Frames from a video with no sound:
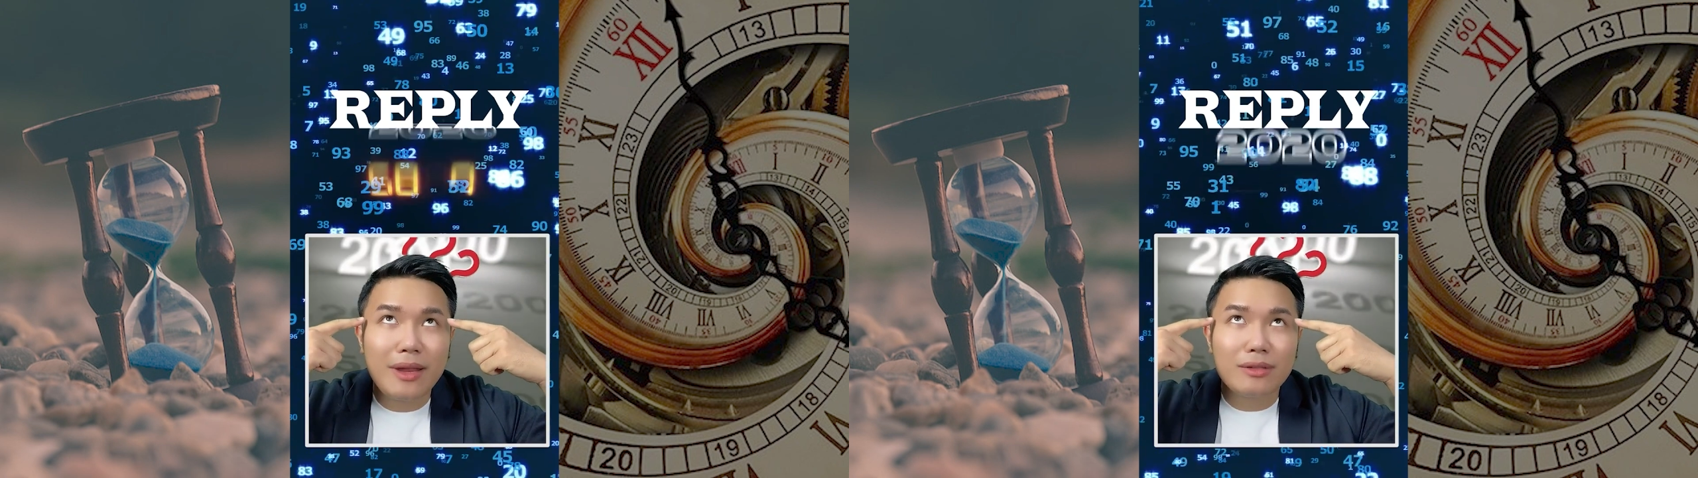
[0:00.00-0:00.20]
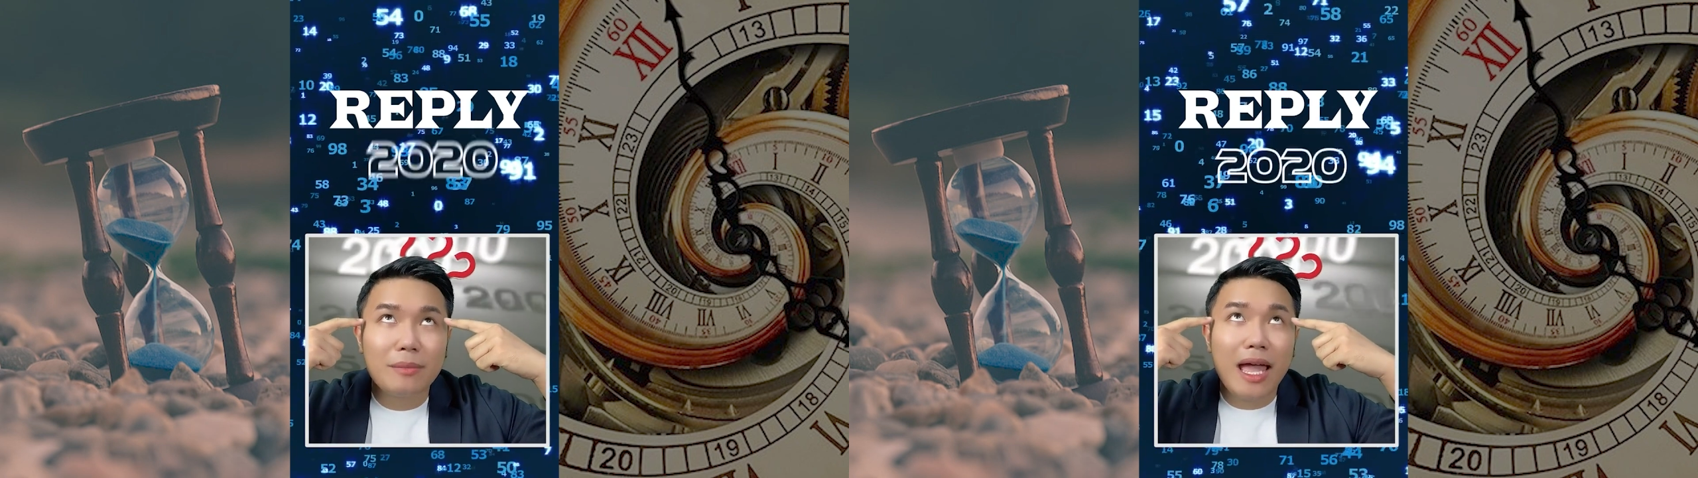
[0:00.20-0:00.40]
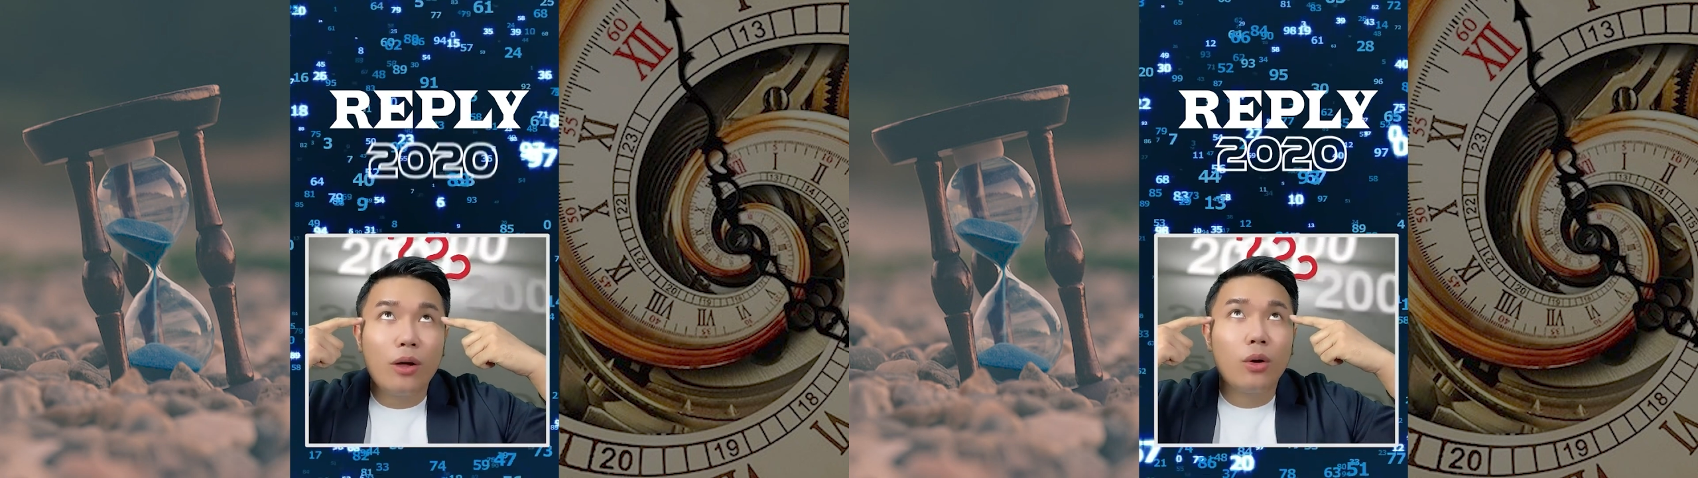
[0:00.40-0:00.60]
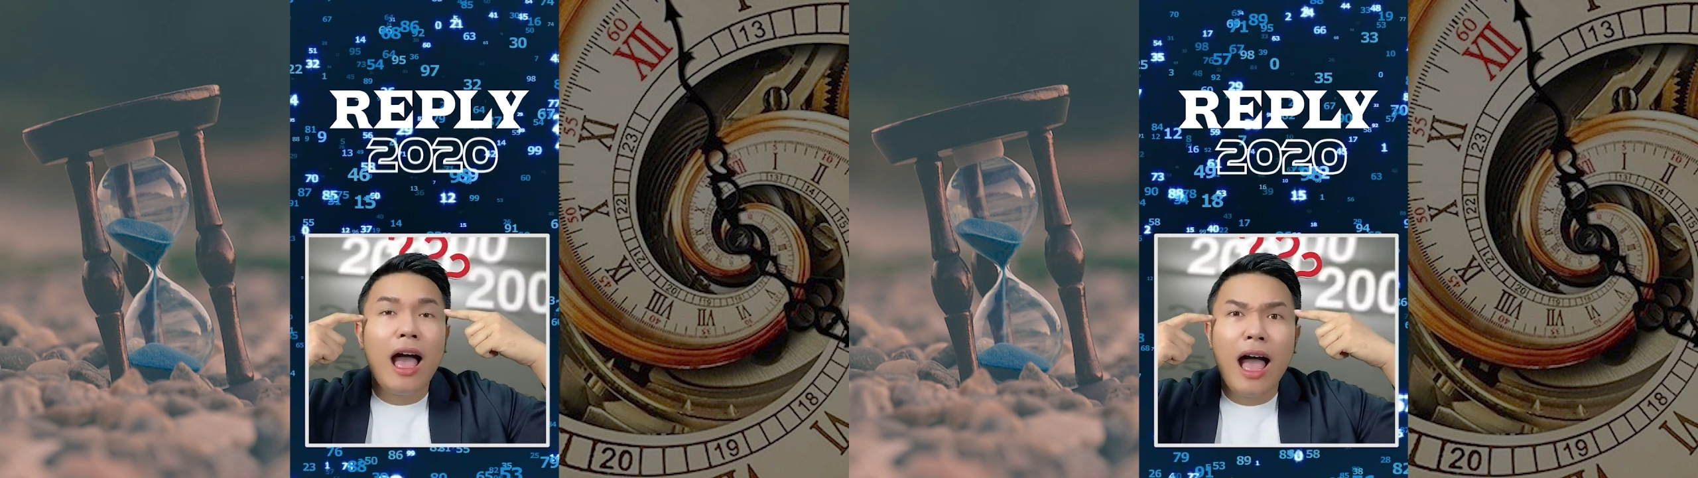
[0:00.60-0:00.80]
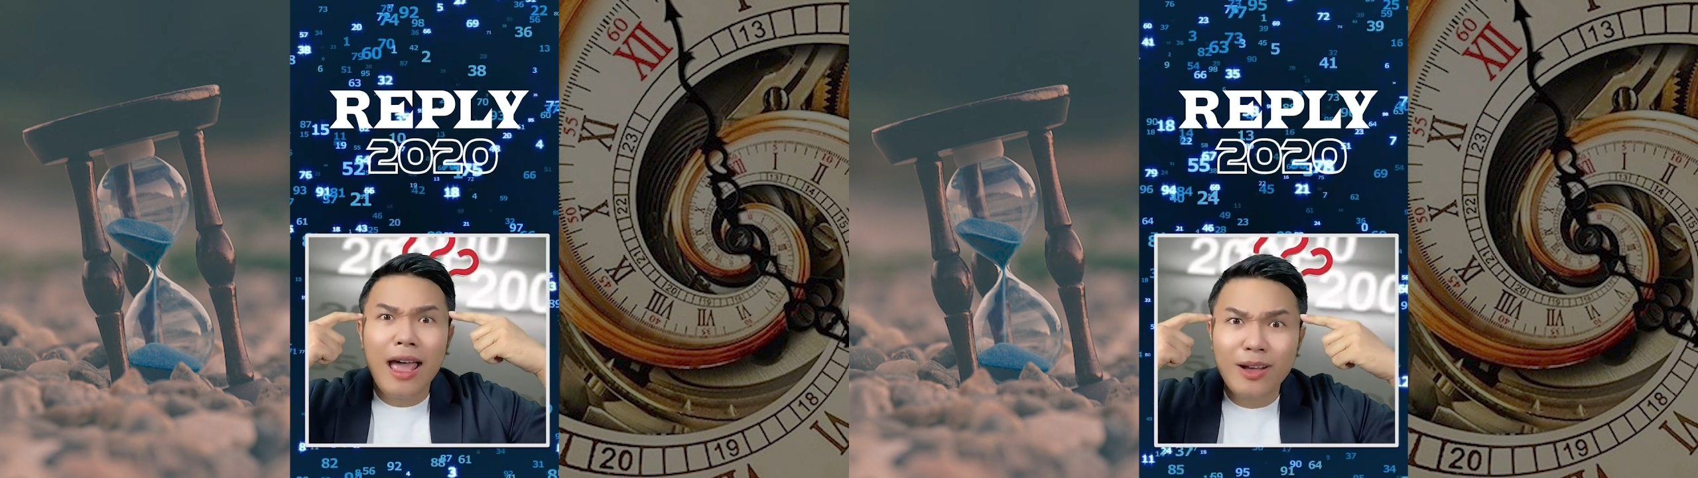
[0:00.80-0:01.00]
nào xem nào
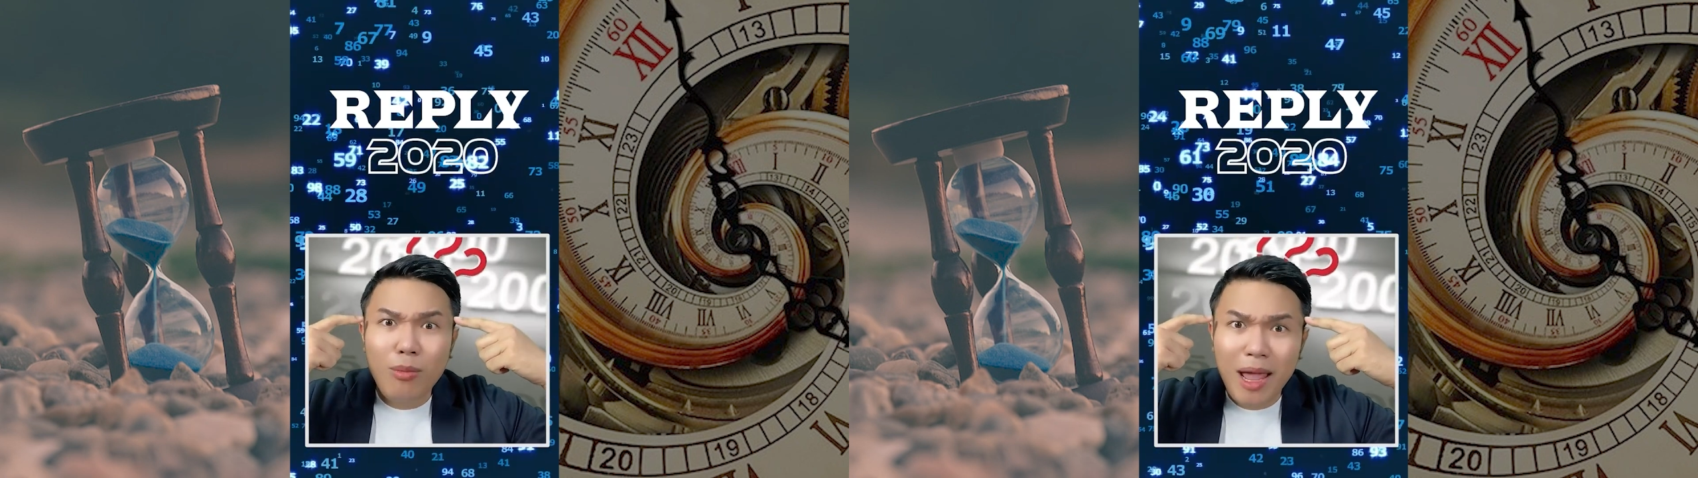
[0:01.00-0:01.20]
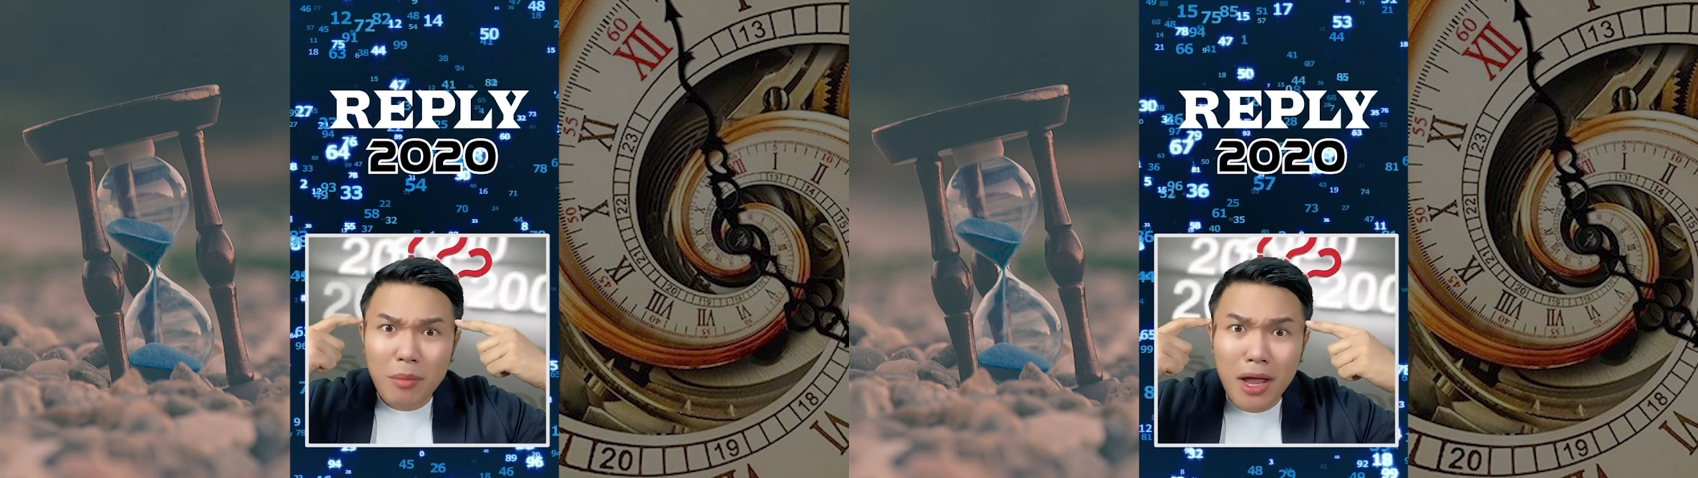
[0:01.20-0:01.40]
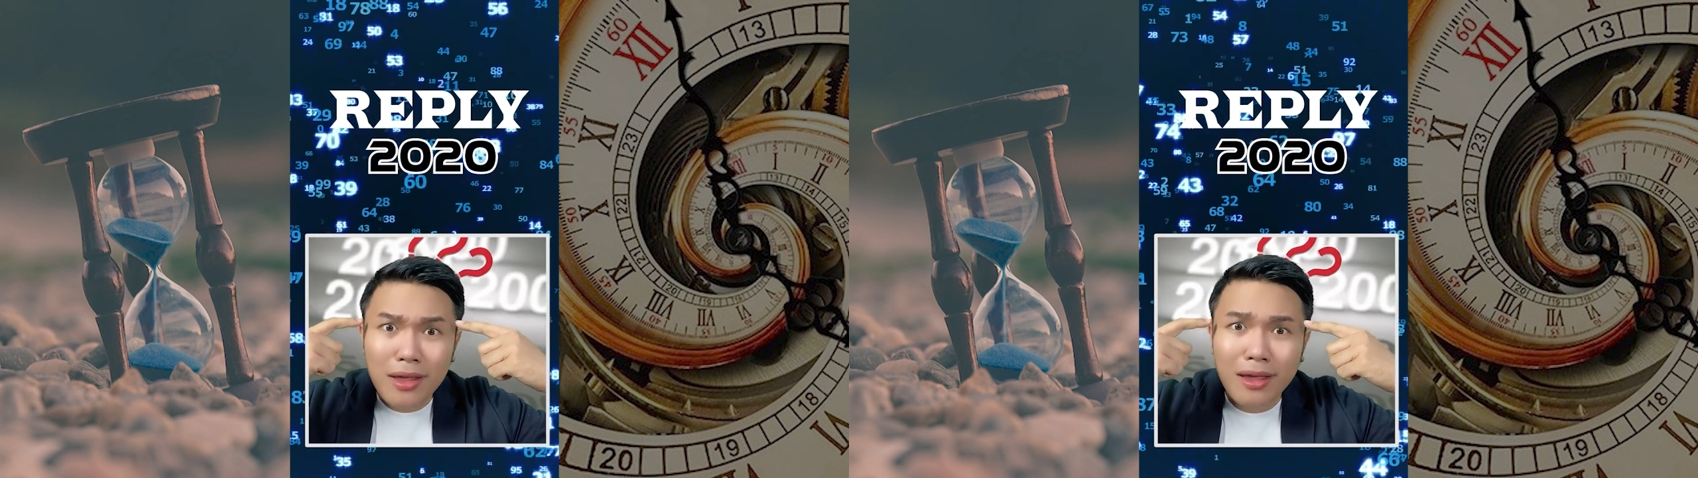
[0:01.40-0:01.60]
2020